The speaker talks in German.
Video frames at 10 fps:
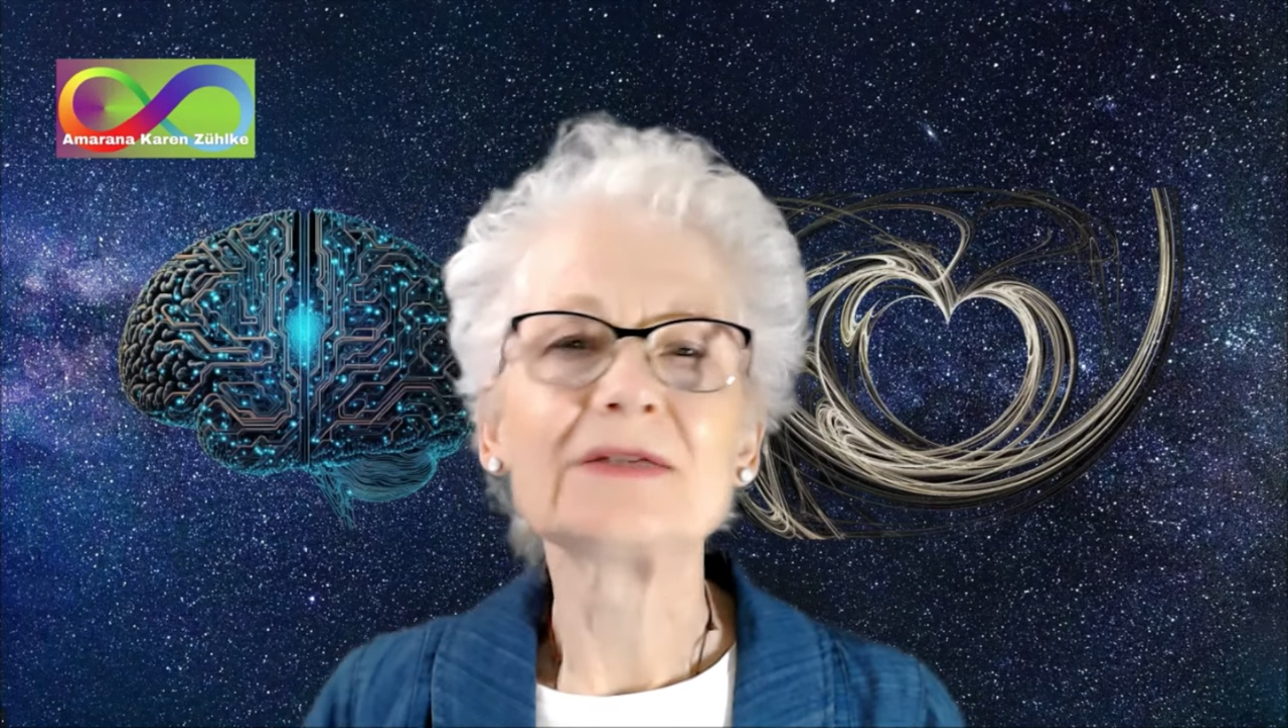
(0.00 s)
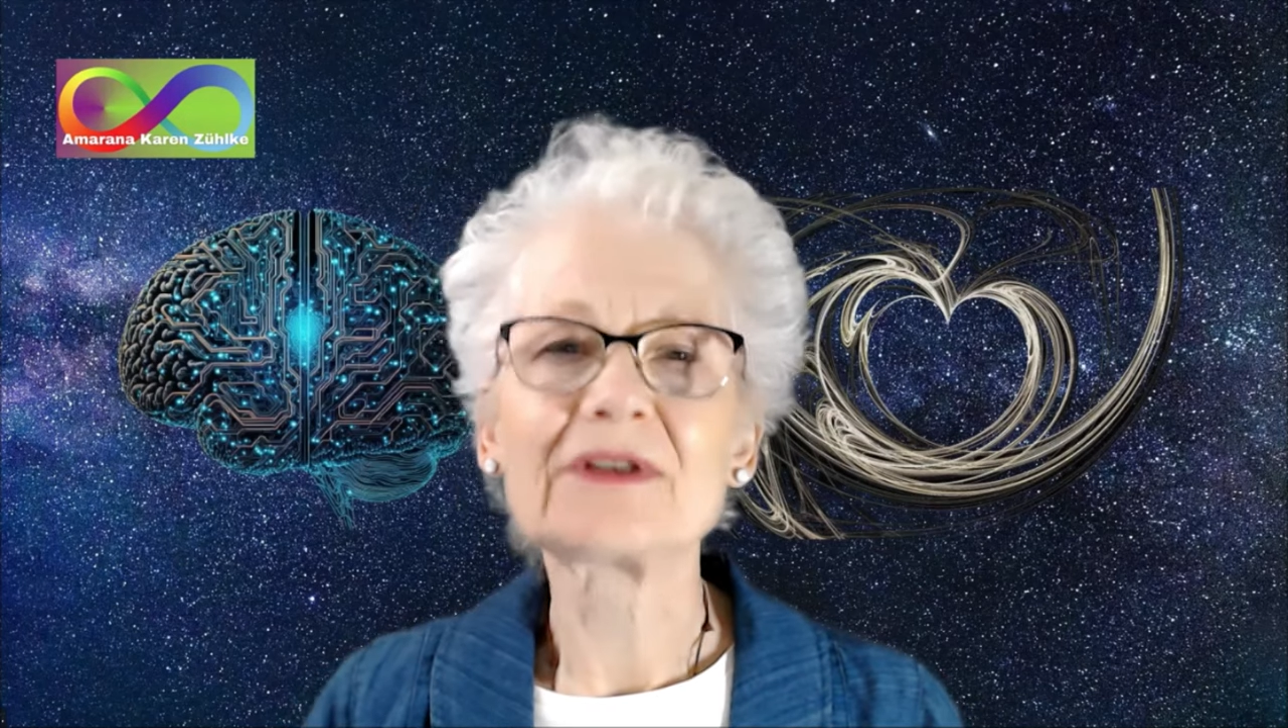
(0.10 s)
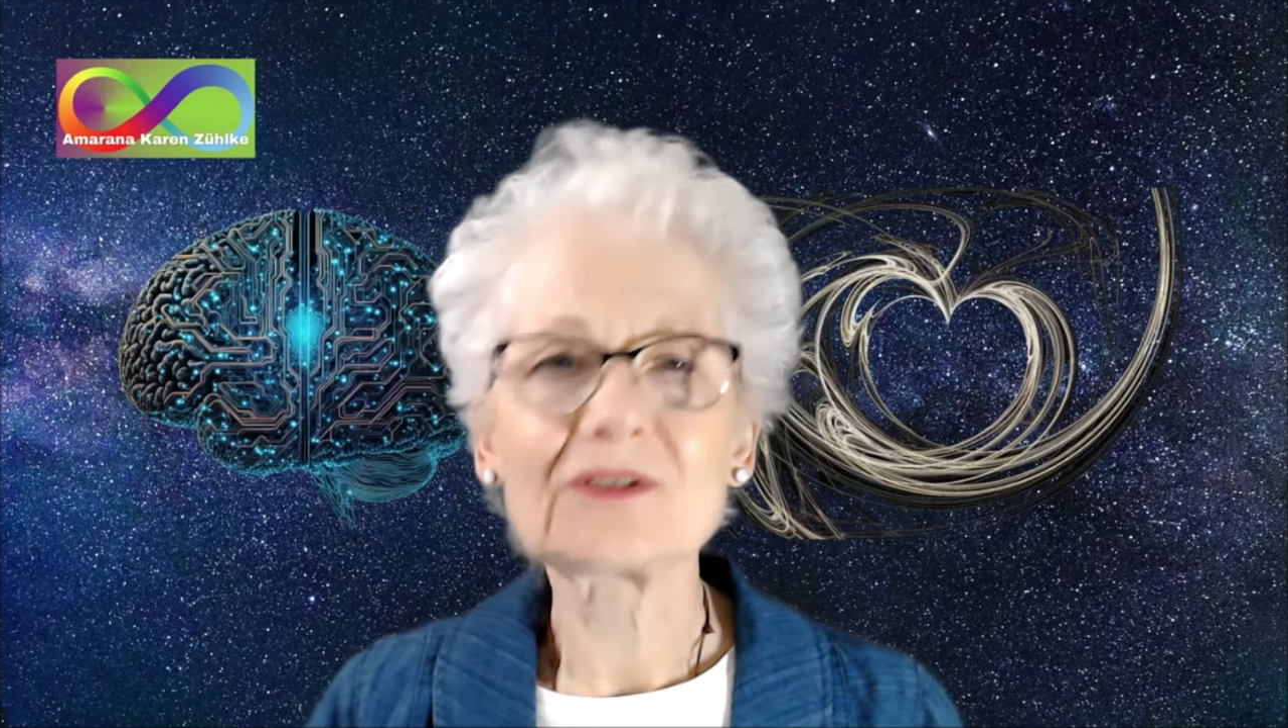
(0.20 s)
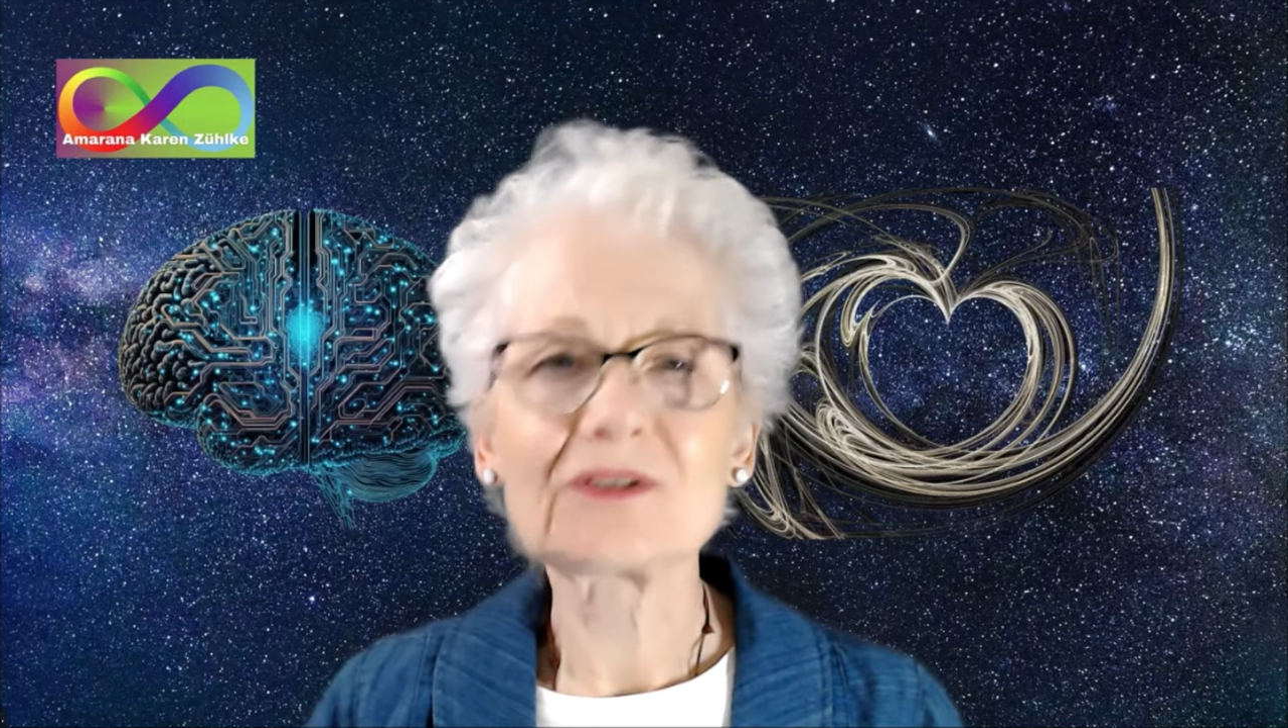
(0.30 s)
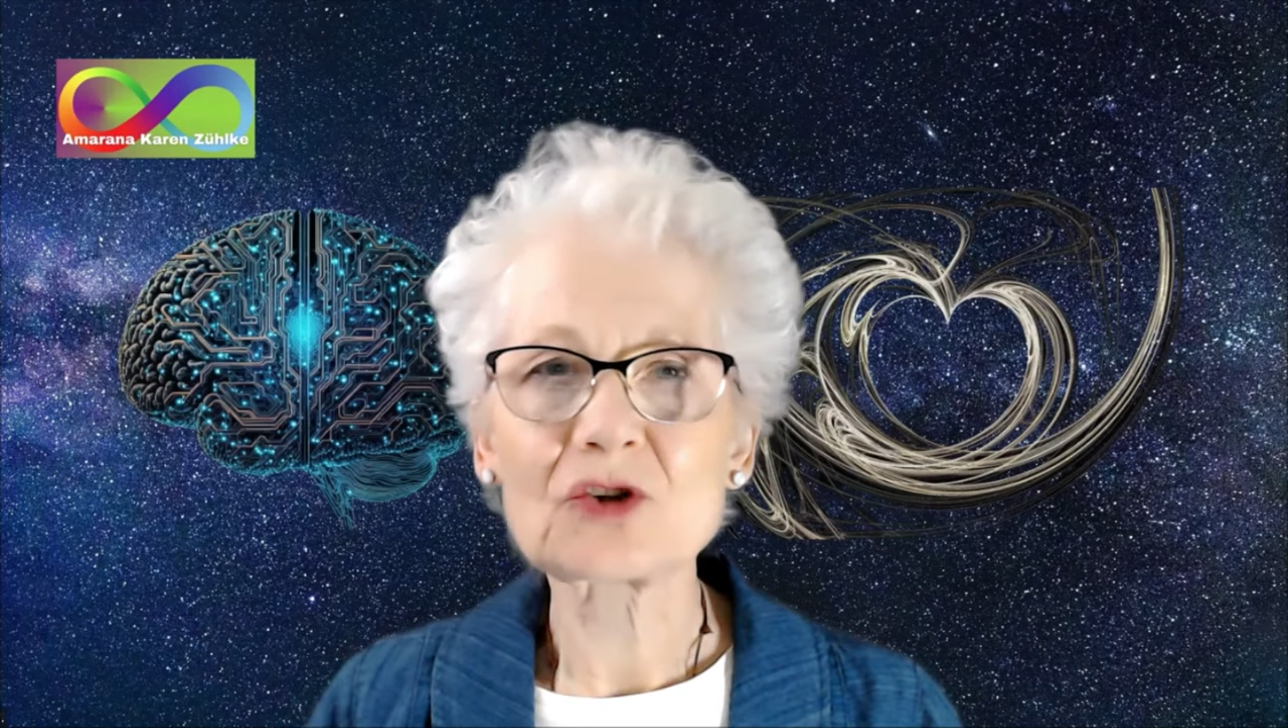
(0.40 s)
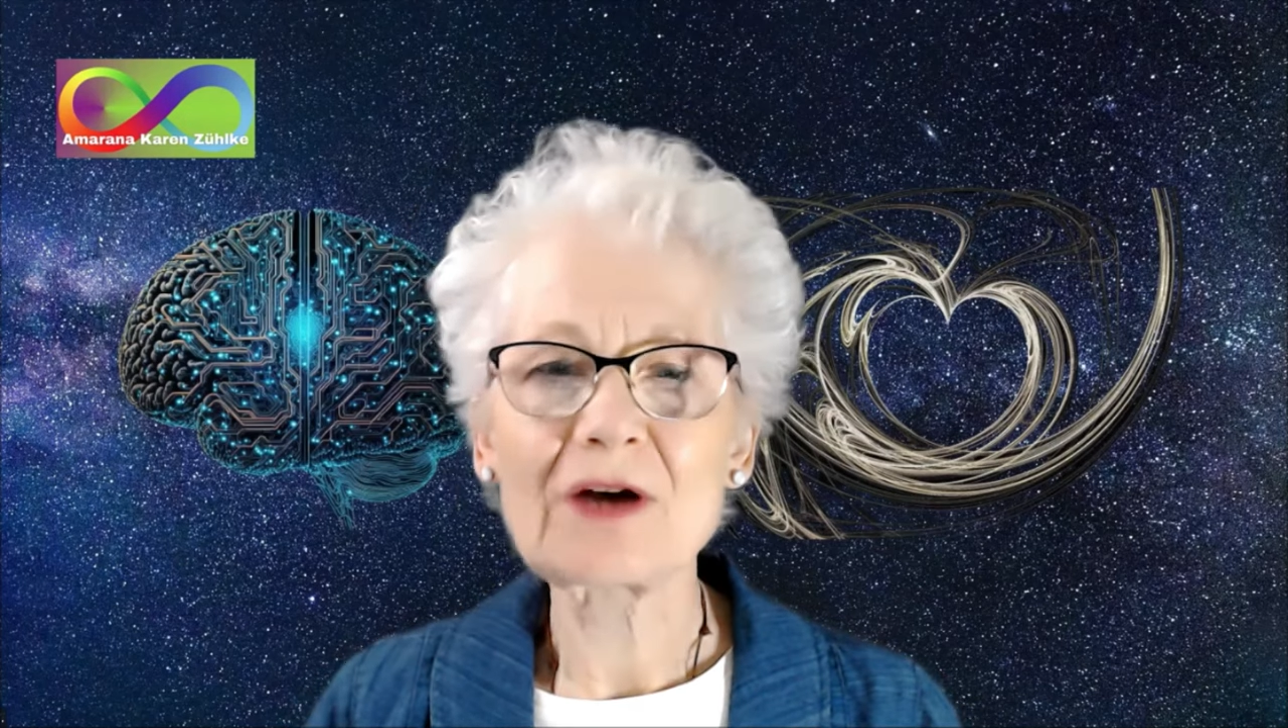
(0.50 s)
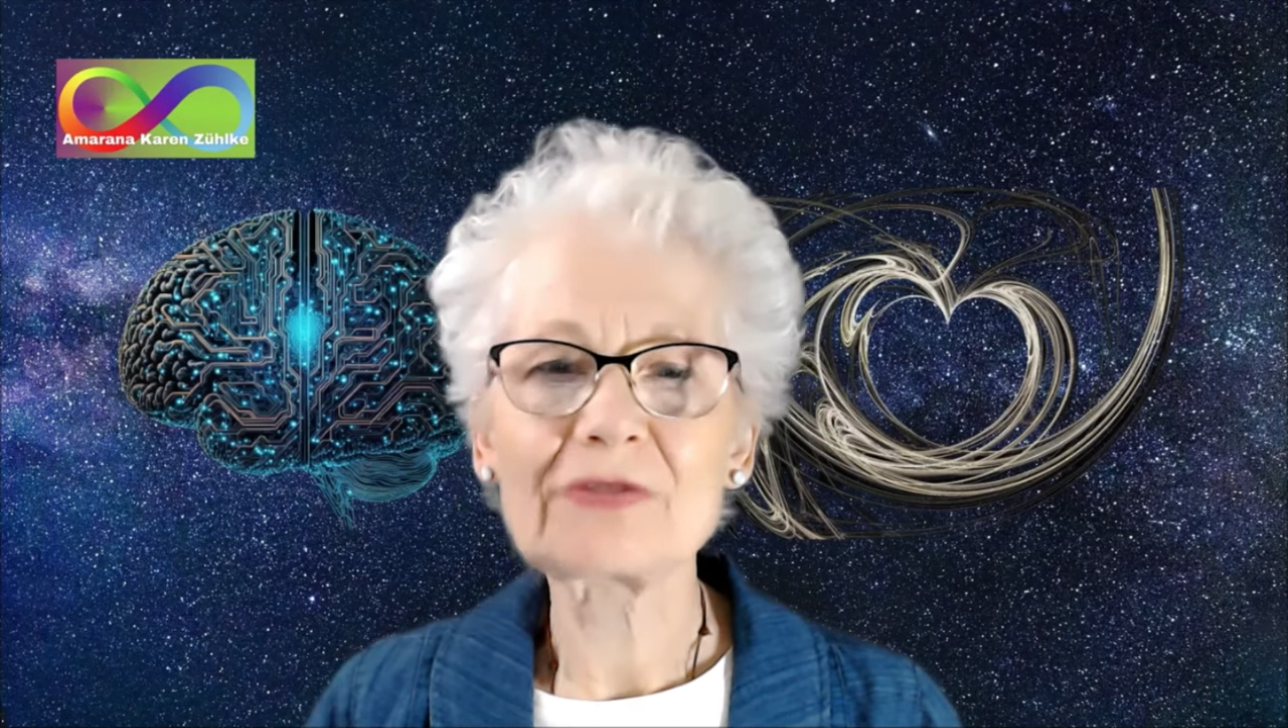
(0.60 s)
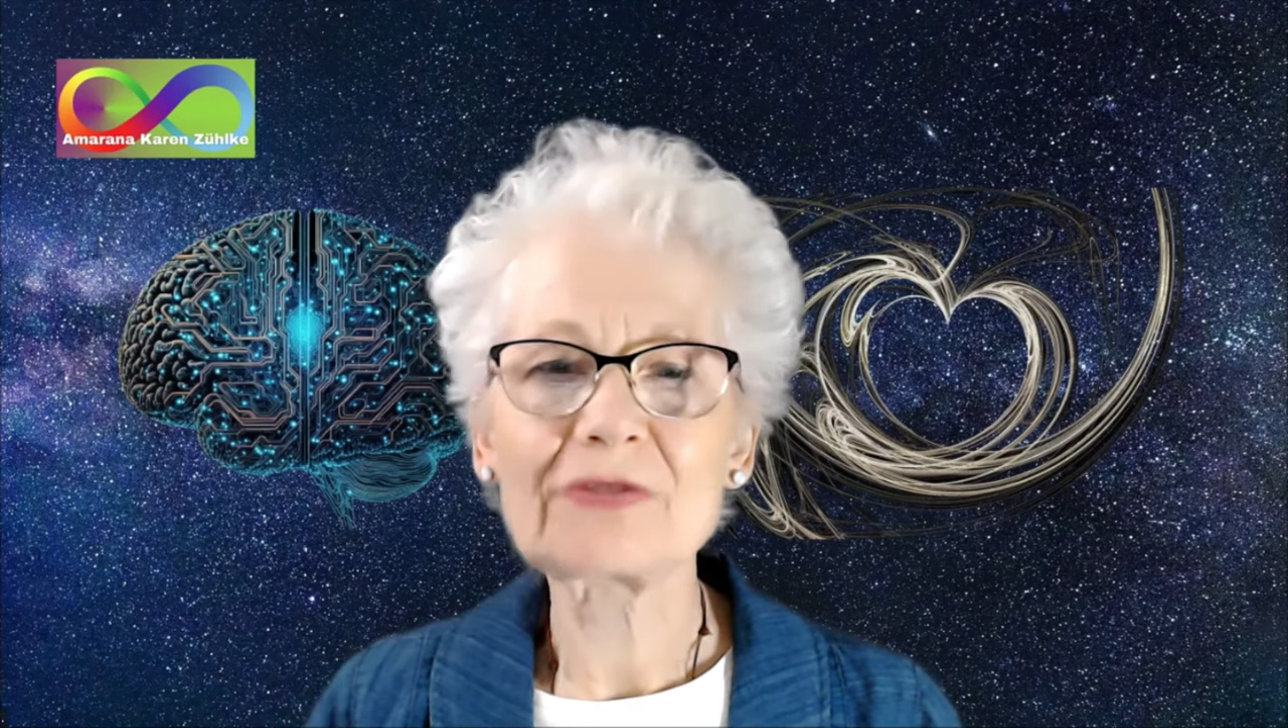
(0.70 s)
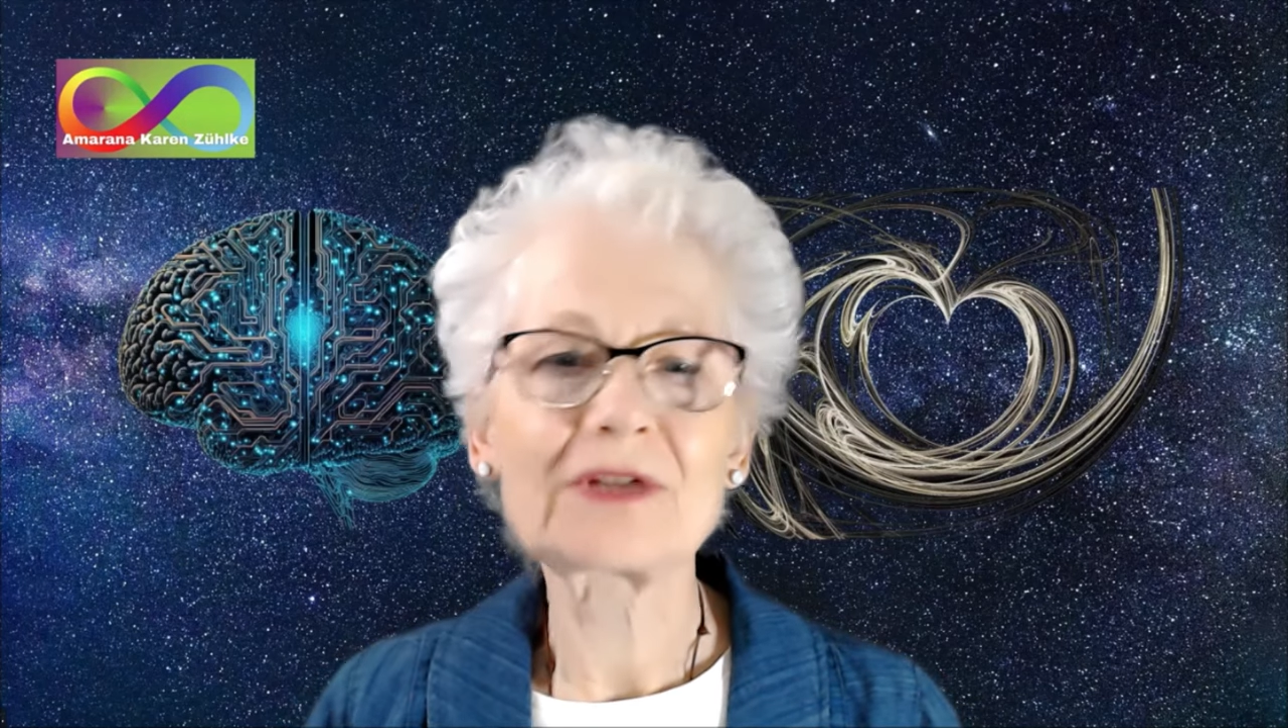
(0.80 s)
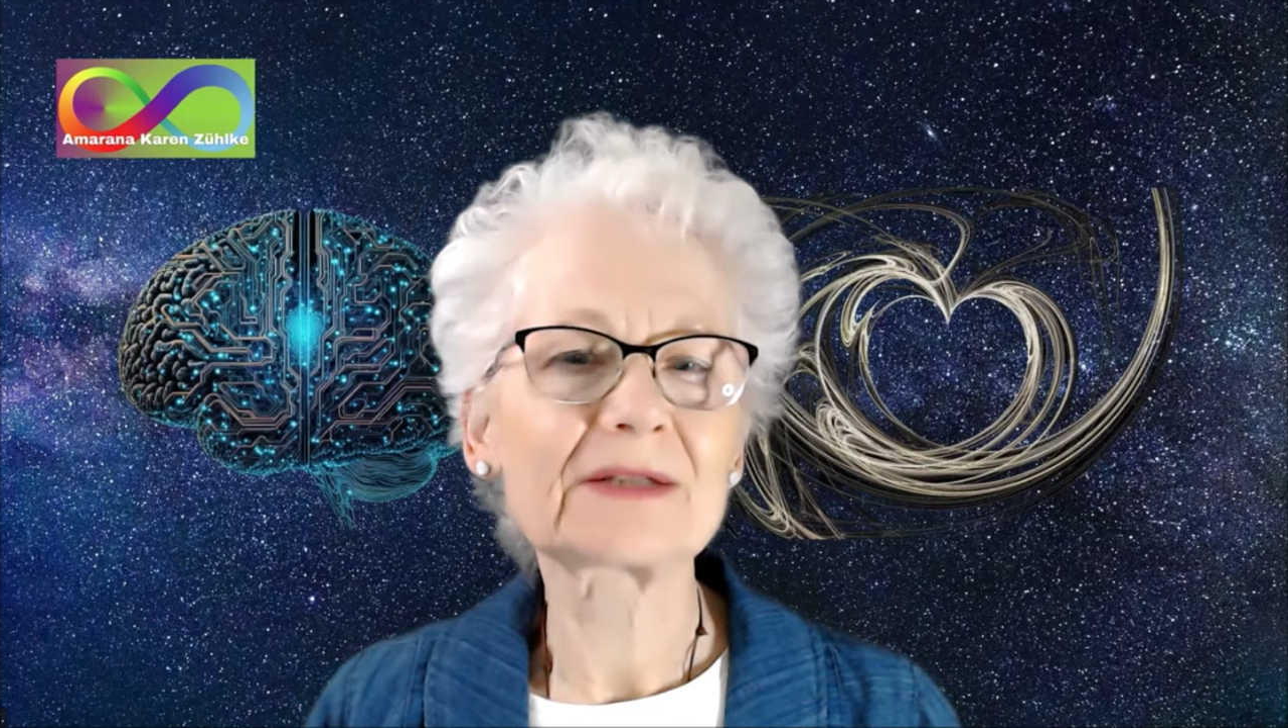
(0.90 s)
Die
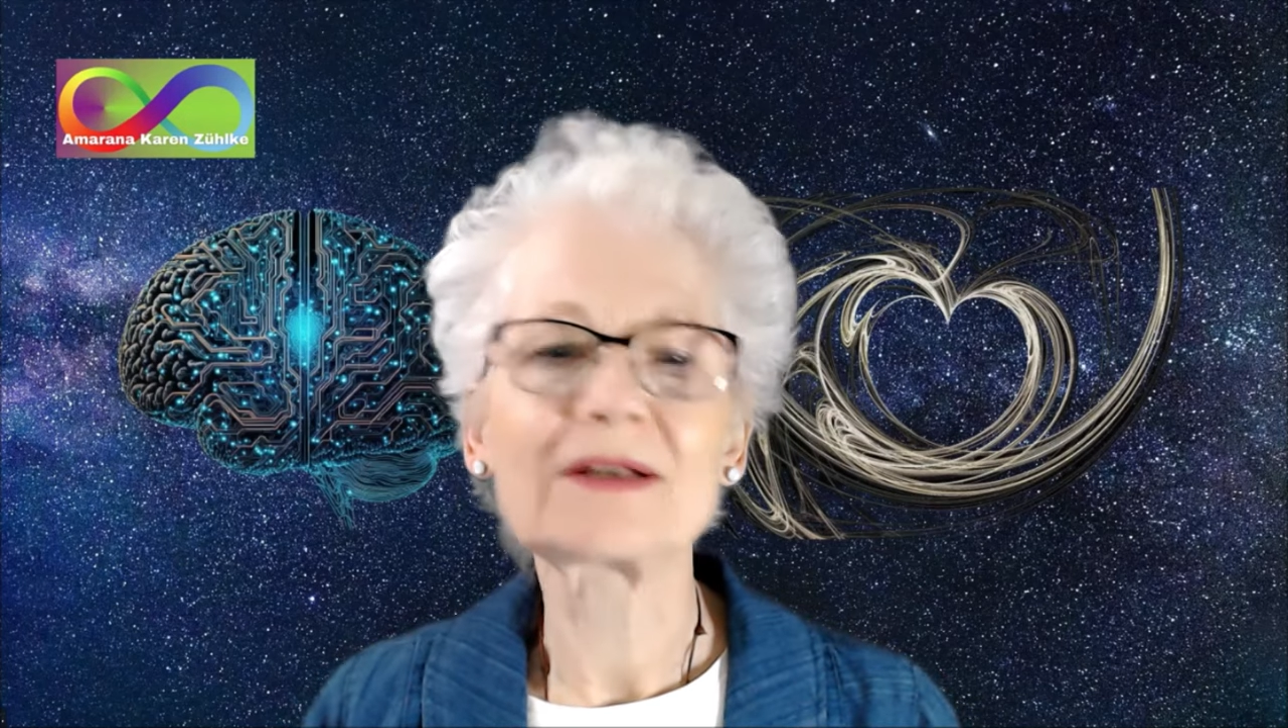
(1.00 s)
Wissenschaft